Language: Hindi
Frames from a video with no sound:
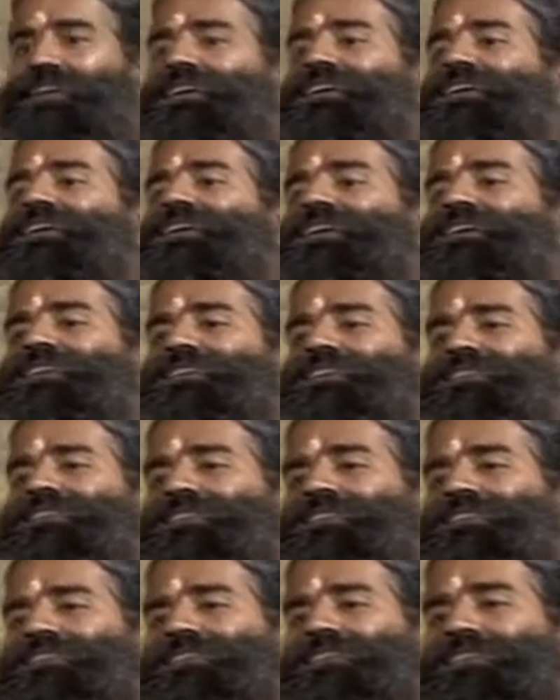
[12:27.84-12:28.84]
है
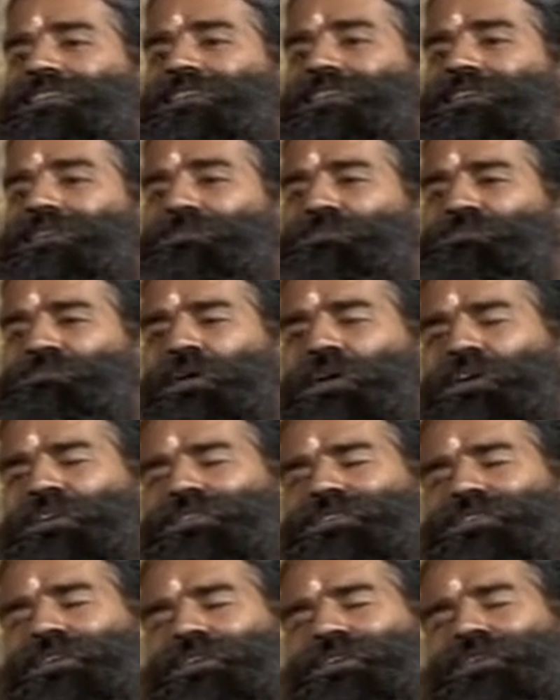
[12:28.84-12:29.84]

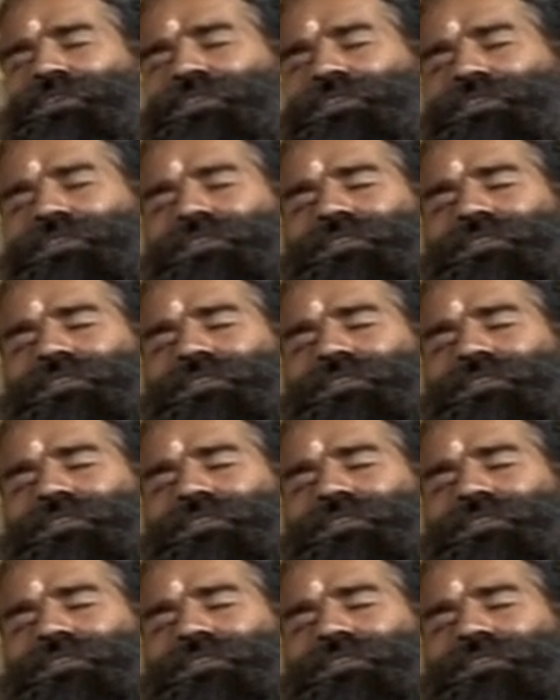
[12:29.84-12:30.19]
बहुत से लोग